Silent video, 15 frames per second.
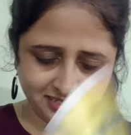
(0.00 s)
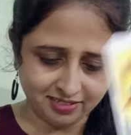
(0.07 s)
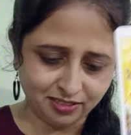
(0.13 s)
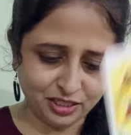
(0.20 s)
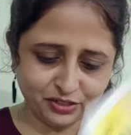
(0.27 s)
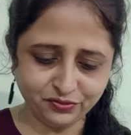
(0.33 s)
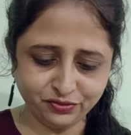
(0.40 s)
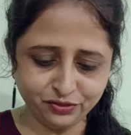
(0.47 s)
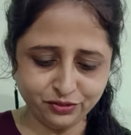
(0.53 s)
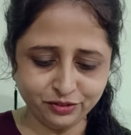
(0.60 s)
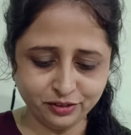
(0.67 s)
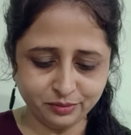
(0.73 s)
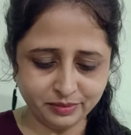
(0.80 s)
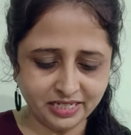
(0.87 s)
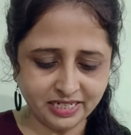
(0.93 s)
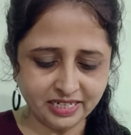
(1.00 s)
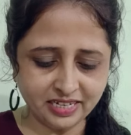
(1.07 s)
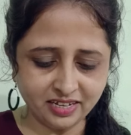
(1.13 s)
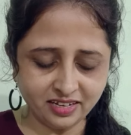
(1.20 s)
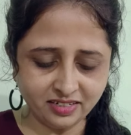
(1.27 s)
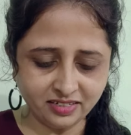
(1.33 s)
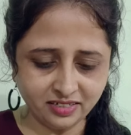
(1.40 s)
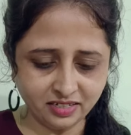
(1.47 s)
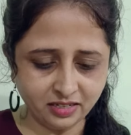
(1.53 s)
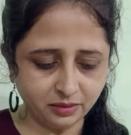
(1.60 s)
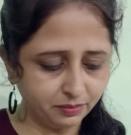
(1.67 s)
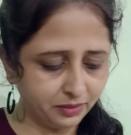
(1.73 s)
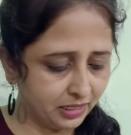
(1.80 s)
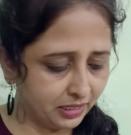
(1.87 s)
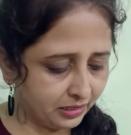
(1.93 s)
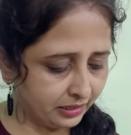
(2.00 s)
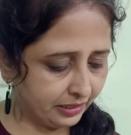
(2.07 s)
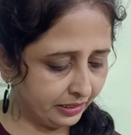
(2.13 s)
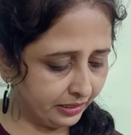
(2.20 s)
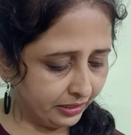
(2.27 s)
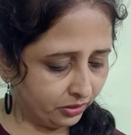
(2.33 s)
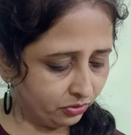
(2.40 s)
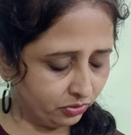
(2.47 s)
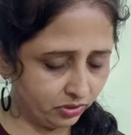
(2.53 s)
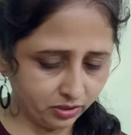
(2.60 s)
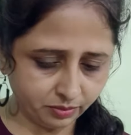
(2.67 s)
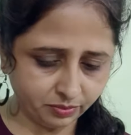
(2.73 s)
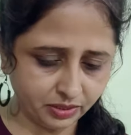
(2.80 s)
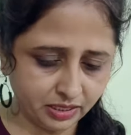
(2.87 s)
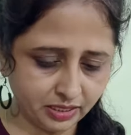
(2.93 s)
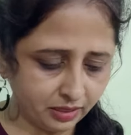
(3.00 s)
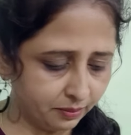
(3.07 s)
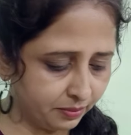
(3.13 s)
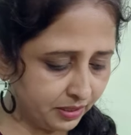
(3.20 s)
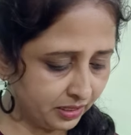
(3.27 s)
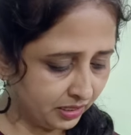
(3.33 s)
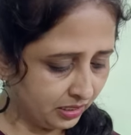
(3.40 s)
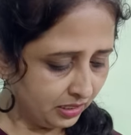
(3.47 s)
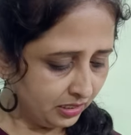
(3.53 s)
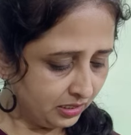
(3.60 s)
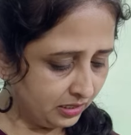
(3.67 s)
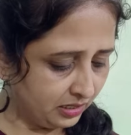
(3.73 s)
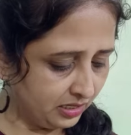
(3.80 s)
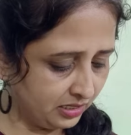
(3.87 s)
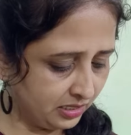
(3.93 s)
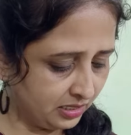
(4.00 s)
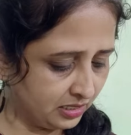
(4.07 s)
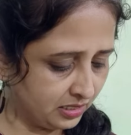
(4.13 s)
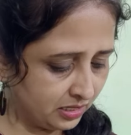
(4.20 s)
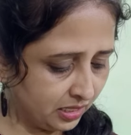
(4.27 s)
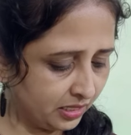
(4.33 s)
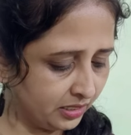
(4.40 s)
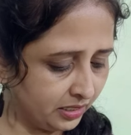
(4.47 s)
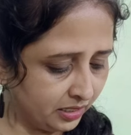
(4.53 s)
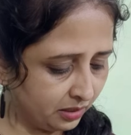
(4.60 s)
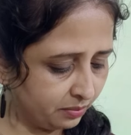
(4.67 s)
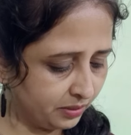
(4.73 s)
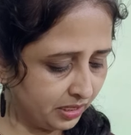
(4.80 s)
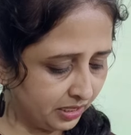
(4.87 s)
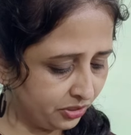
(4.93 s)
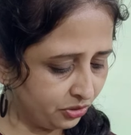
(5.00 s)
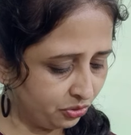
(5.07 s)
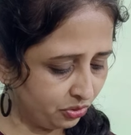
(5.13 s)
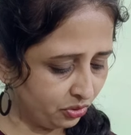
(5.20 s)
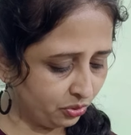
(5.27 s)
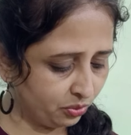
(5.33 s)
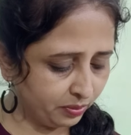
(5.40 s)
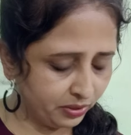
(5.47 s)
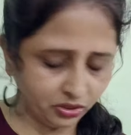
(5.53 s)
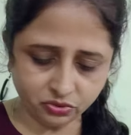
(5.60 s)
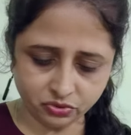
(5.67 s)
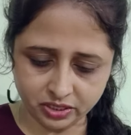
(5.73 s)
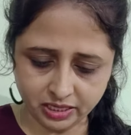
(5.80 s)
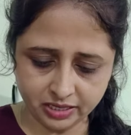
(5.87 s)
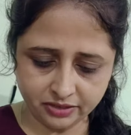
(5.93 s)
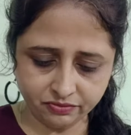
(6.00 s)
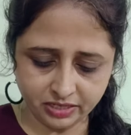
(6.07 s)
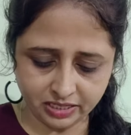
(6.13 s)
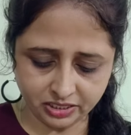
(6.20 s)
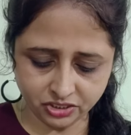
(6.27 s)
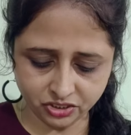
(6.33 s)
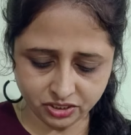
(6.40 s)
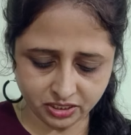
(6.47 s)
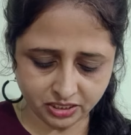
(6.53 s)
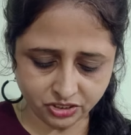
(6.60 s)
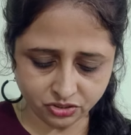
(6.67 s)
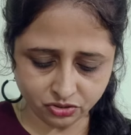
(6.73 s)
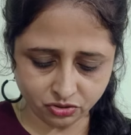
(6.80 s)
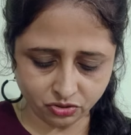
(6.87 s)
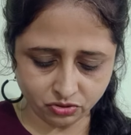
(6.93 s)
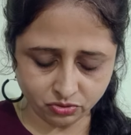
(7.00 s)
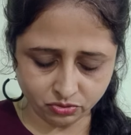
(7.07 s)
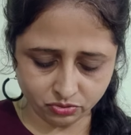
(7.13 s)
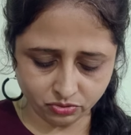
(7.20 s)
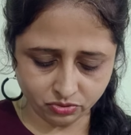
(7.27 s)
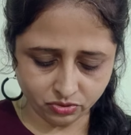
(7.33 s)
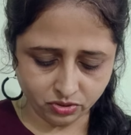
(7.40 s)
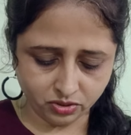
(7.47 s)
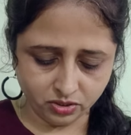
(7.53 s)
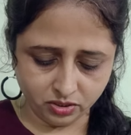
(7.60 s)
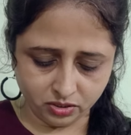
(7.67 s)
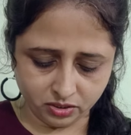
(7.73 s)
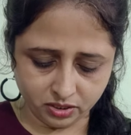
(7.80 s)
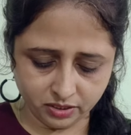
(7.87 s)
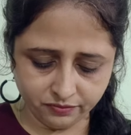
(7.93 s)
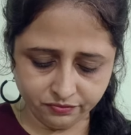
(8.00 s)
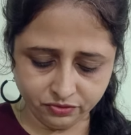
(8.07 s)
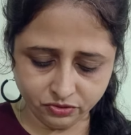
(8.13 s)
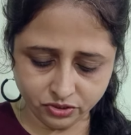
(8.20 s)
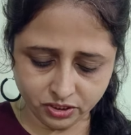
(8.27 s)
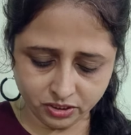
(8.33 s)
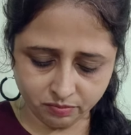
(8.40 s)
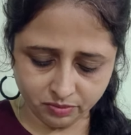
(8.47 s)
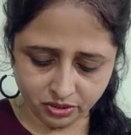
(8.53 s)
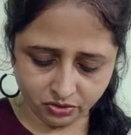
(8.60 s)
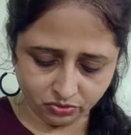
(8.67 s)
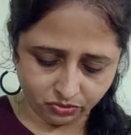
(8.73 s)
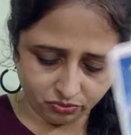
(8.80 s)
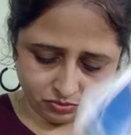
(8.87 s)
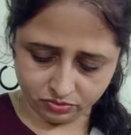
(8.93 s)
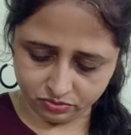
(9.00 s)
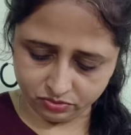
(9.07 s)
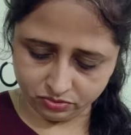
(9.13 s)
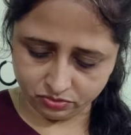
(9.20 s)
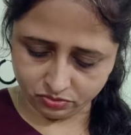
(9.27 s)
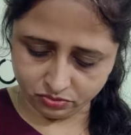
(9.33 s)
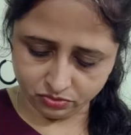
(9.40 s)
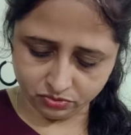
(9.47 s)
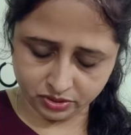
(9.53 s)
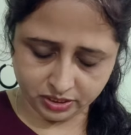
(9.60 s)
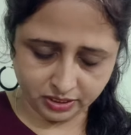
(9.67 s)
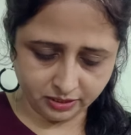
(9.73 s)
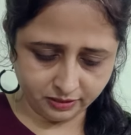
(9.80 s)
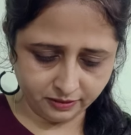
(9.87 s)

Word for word: द फूल मैंने कहा ना आप देख नहीं रहे हो आपका यहाँ पर नए से स्टार्ट है आपके लिए डोर ओपन हो रहा है फाइनेंशियली स्ट्रांग हो कन्फ्यूजन में हो ओके